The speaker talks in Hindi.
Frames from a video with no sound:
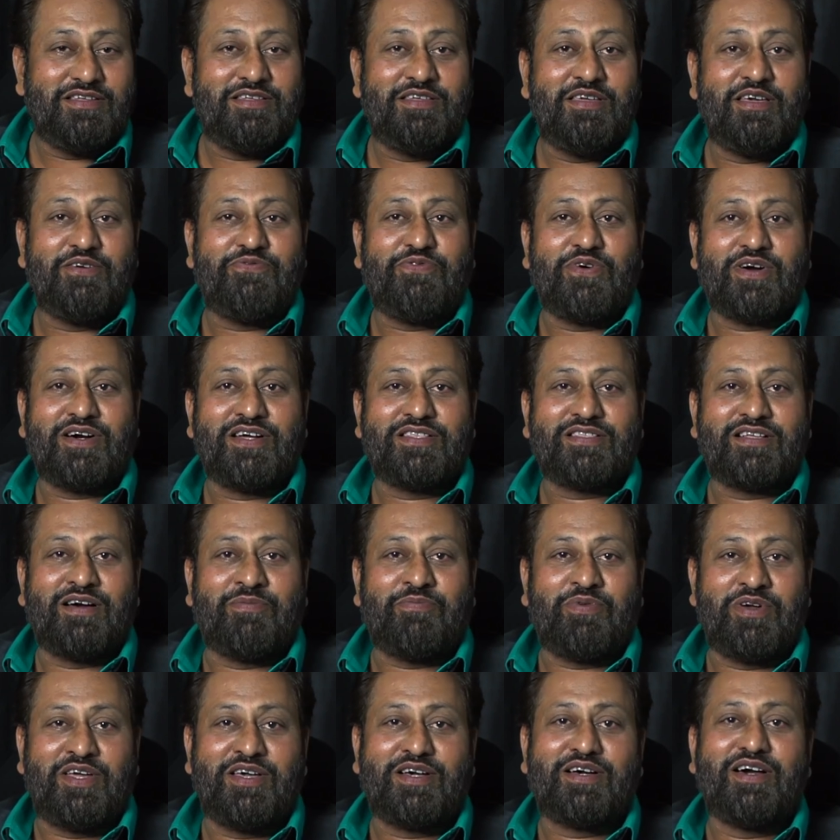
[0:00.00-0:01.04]
ये फ़कत
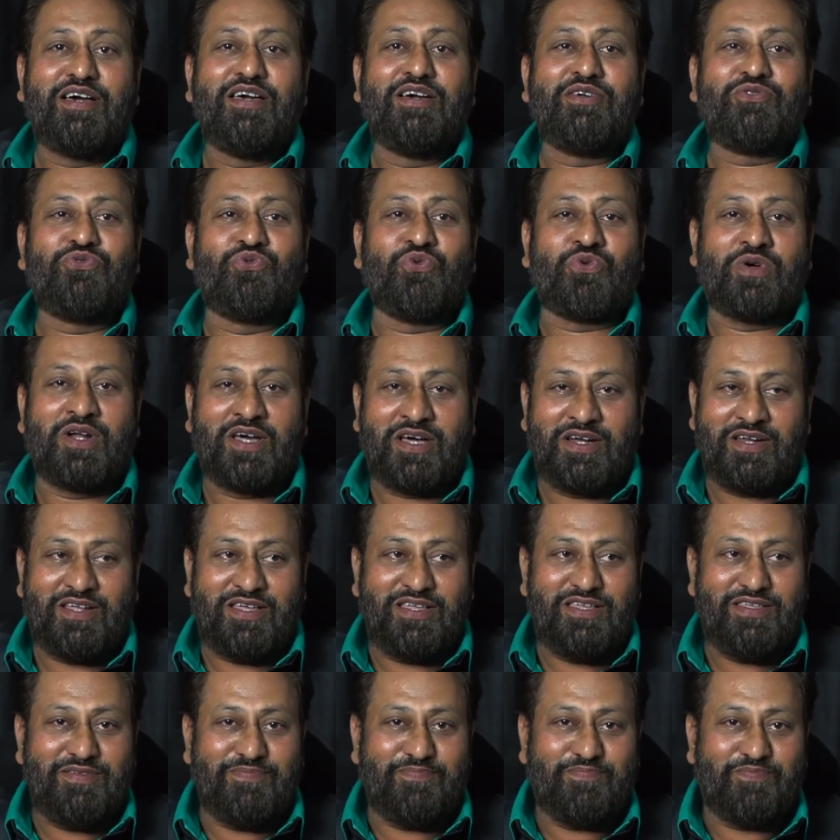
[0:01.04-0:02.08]
कपड़े का एक टुकड़ा
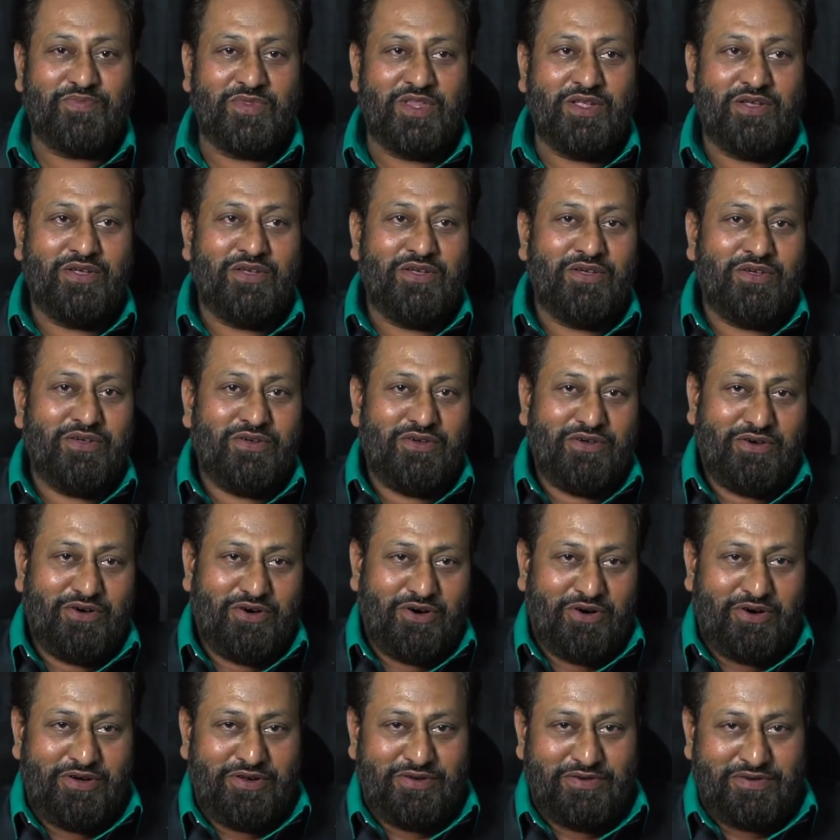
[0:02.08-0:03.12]
नहीं
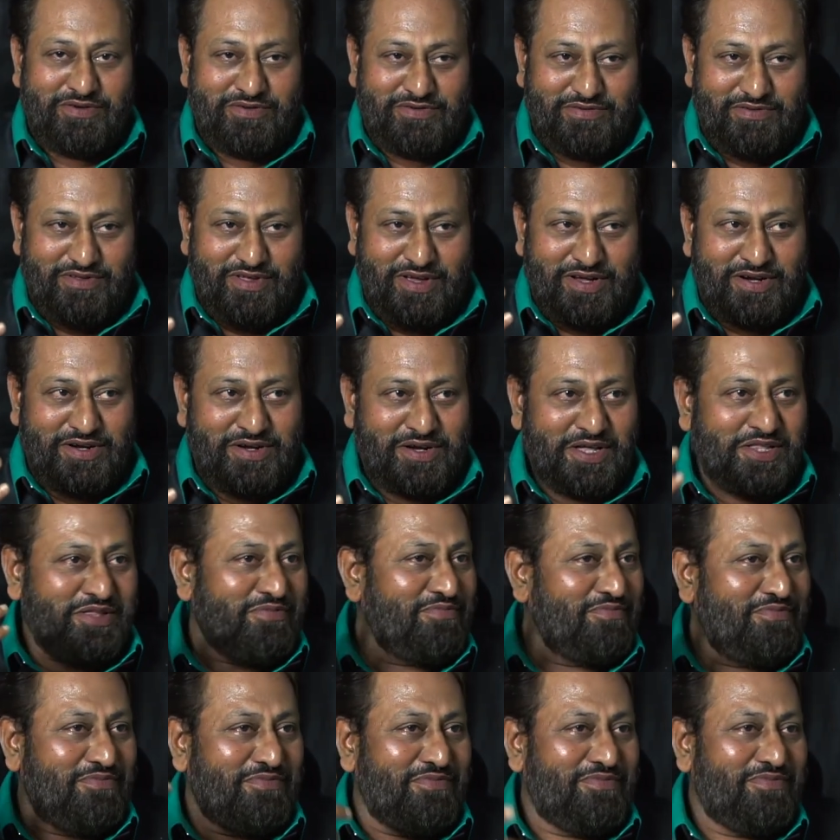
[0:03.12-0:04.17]
और एक
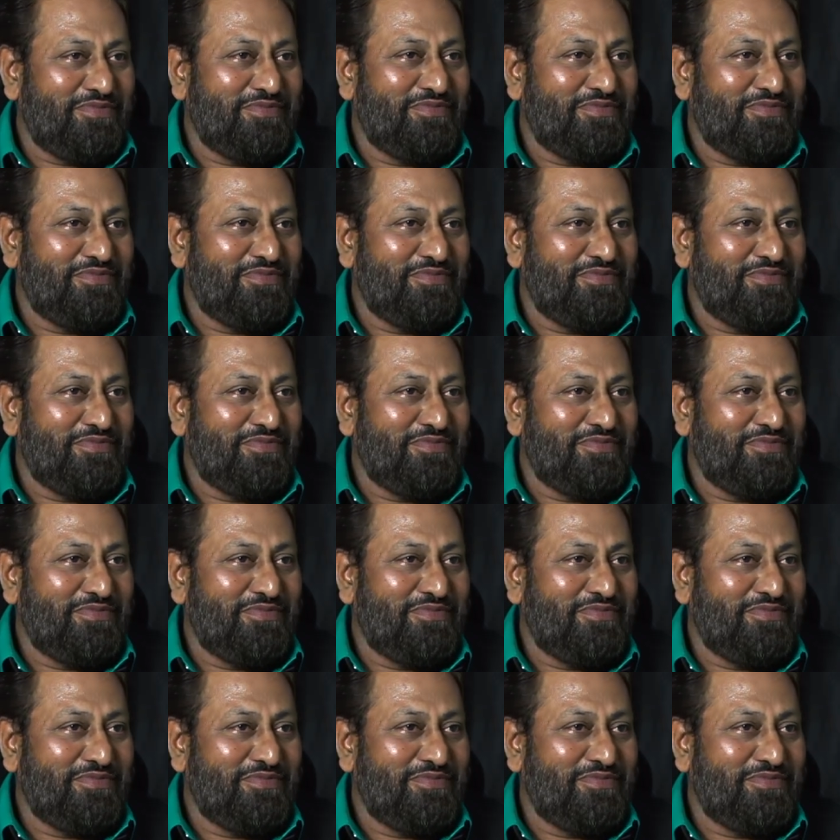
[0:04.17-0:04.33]
नज़म